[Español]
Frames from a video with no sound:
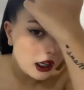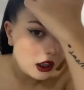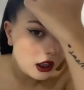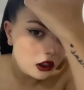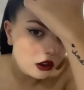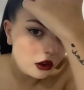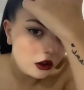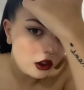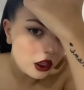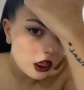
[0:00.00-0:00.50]

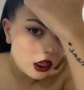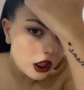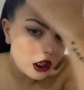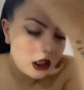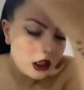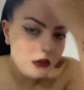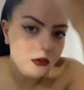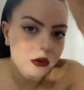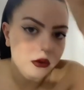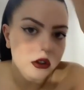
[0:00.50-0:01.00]

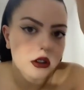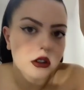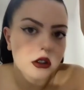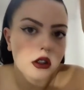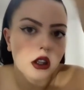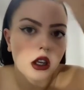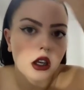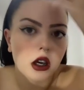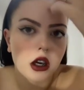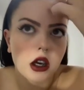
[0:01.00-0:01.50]
Entonces,
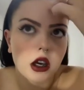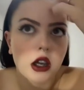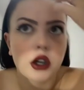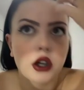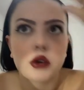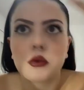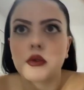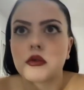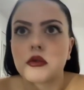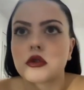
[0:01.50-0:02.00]
pues
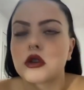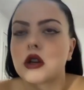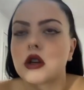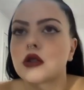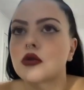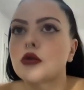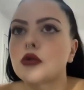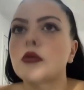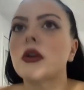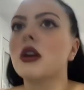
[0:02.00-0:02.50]
dije, no, o sea,
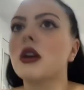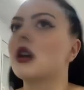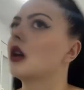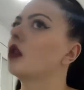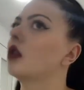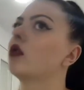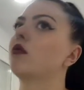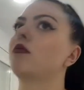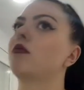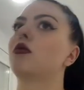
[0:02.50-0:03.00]

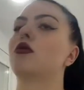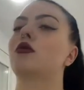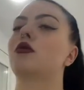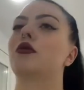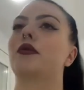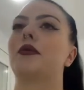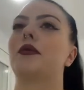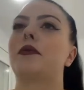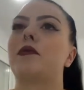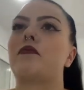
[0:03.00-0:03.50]
estuve
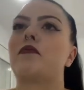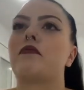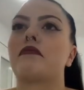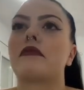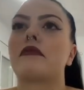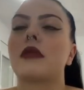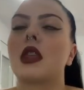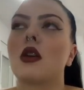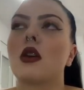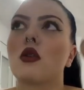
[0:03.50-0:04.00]
como
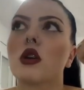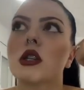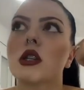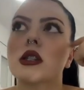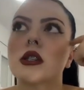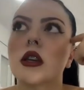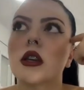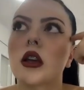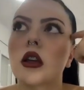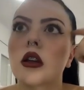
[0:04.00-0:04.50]
yo qué
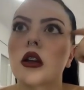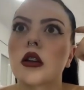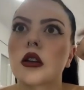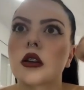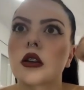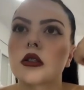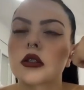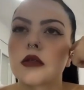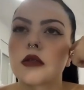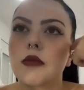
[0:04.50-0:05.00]
sé,
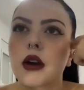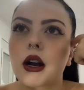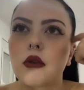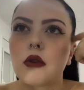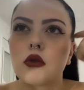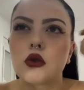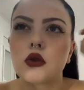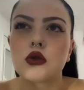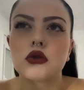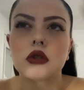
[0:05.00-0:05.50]
se me
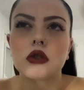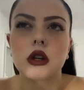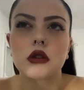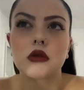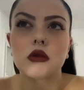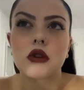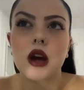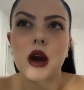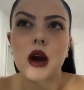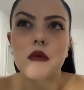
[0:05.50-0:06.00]
acabó el
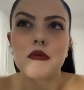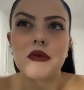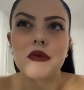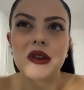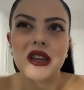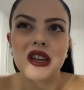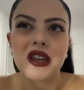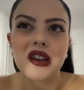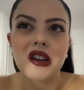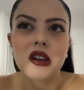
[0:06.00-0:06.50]
contrato en
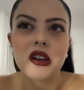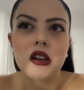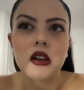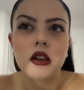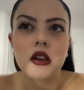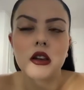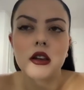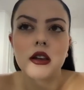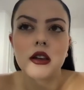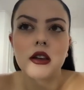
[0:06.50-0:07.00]
abril,
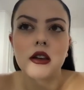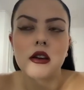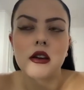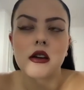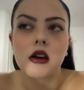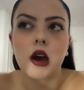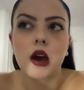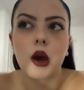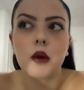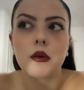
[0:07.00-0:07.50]

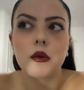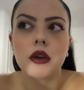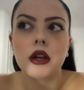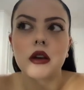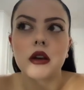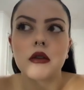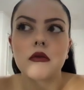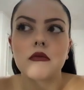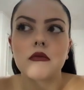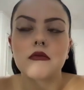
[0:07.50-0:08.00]

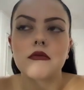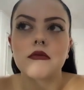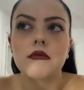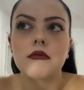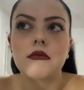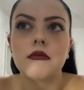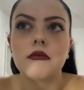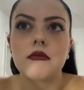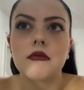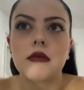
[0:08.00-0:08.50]
abril,
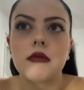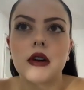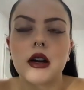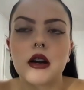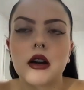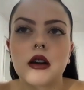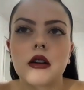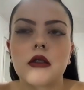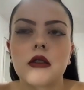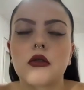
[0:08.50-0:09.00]

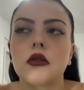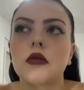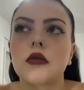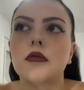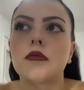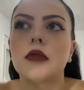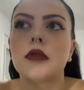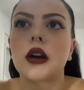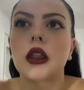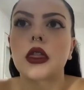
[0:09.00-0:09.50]

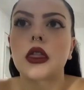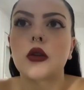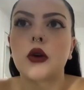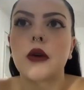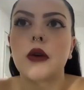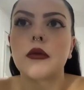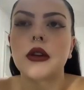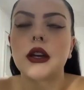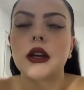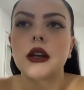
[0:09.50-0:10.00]
no,
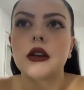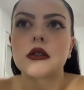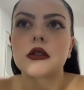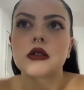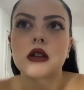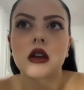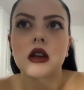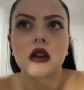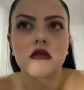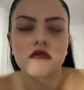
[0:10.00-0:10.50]
marzo,
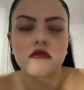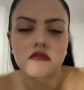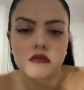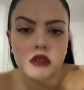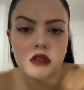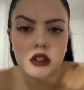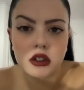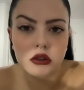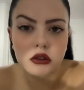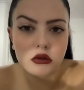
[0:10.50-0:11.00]
abril, sí,
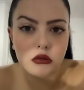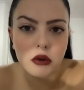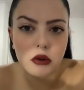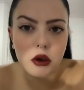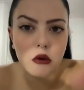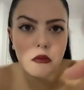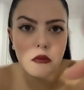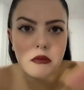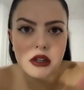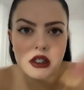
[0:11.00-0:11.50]

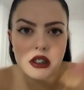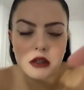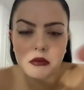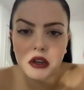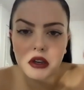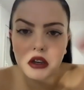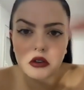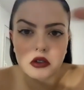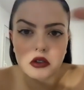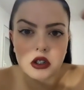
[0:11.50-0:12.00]
estuve un mes y
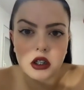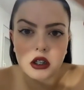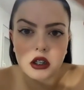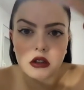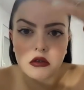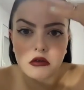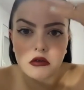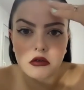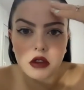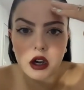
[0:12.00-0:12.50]
pico
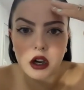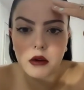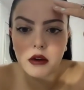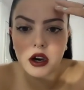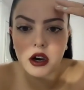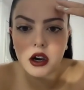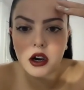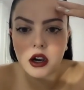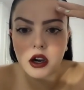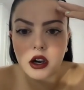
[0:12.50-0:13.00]
sin
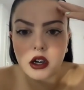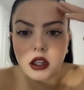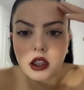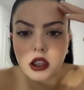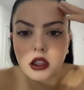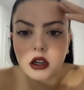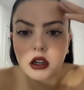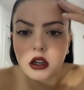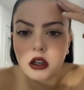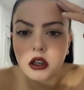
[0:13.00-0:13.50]
trabajar
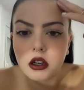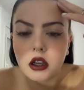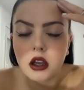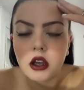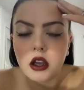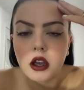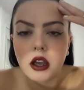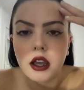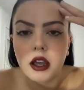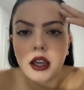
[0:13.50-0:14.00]
y tal,